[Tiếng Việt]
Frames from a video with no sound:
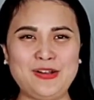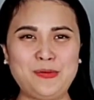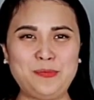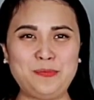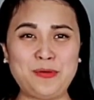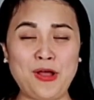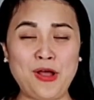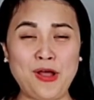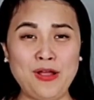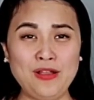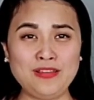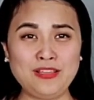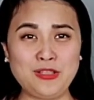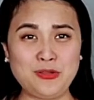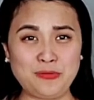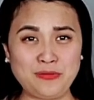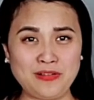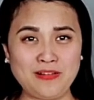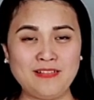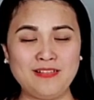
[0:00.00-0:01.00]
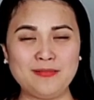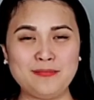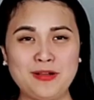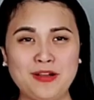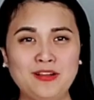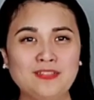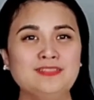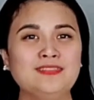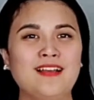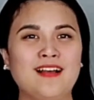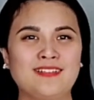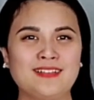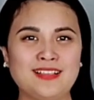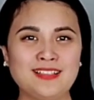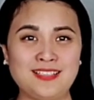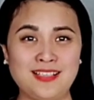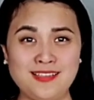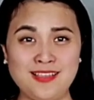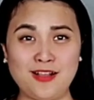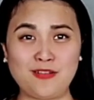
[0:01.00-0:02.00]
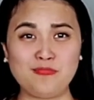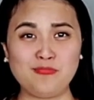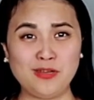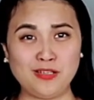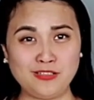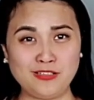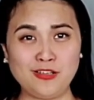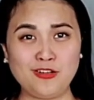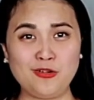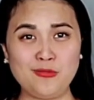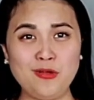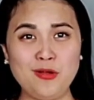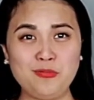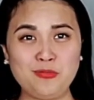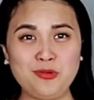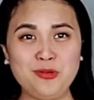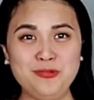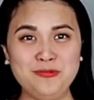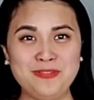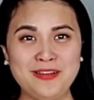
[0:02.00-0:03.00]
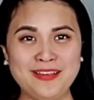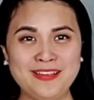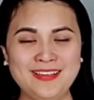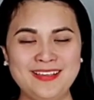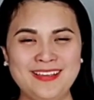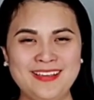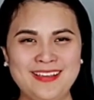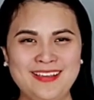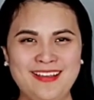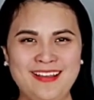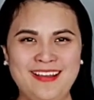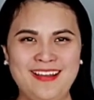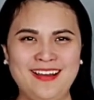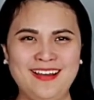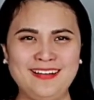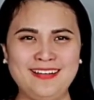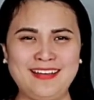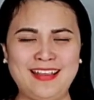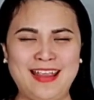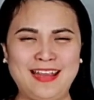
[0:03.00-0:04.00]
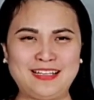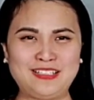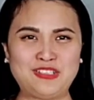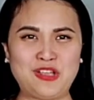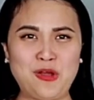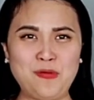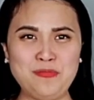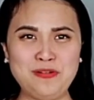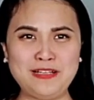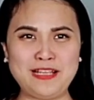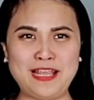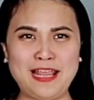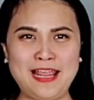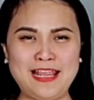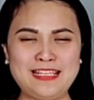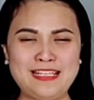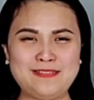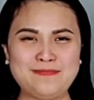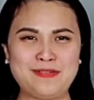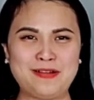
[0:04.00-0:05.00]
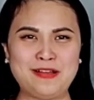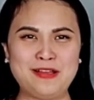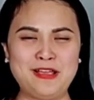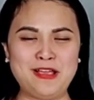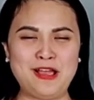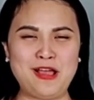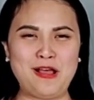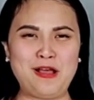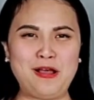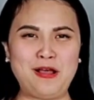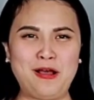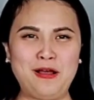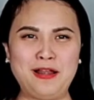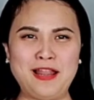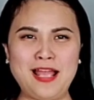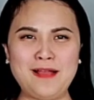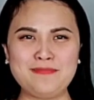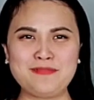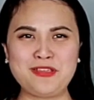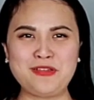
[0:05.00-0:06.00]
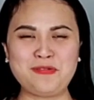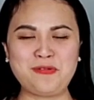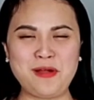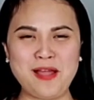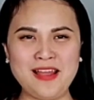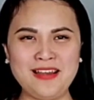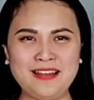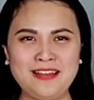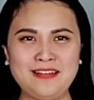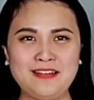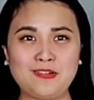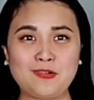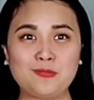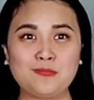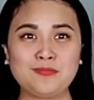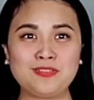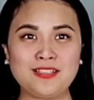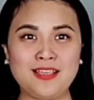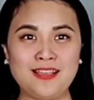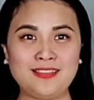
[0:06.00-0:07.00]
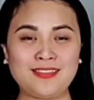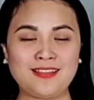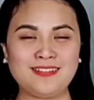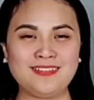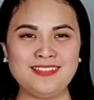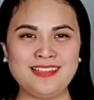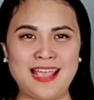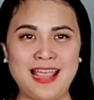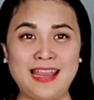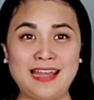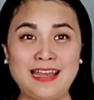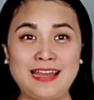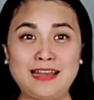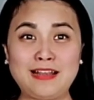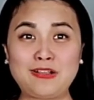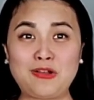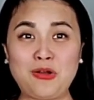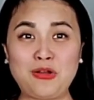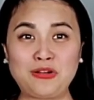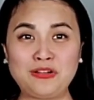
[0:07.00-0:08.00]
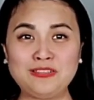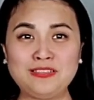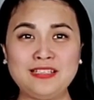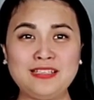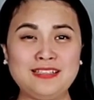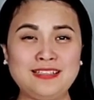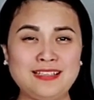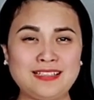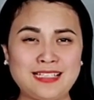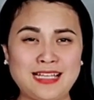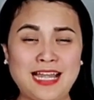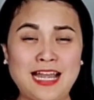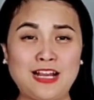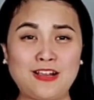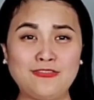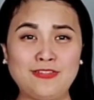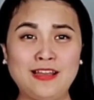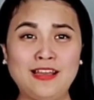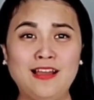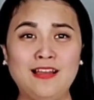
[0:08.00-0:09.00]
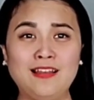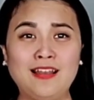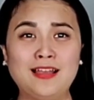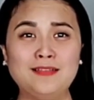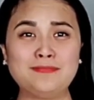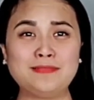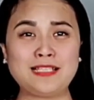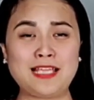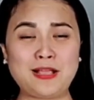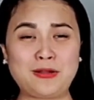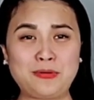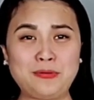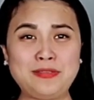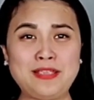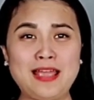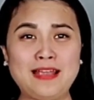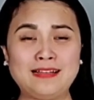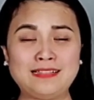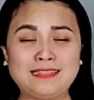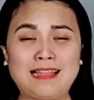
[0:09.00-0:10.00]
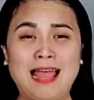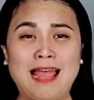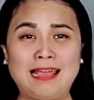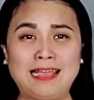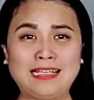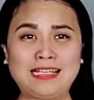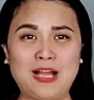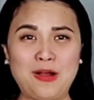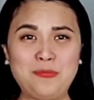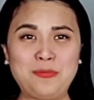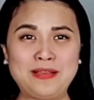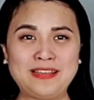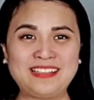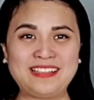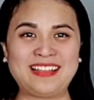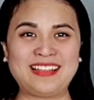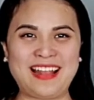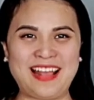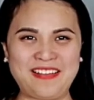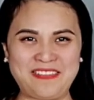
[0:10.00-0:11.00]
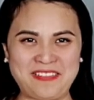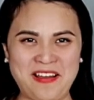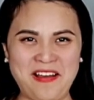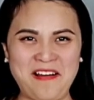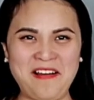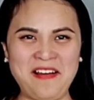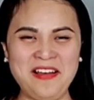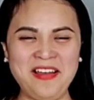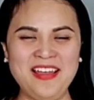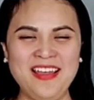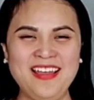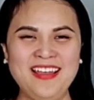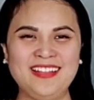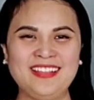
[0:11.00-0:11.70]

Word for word: thì lúc đó nhiều người mà có tật thì sẽ giật mình thôi đúng không quý vị à, thì hàng xóm nó nghe cái gì mà à, alarm kêu hết thì nó cũng sẽ tỉnh dậy để nó coi có chuyện gì xảy ra có phải alarm xe của nhà người ta hay không hay như thế nào đó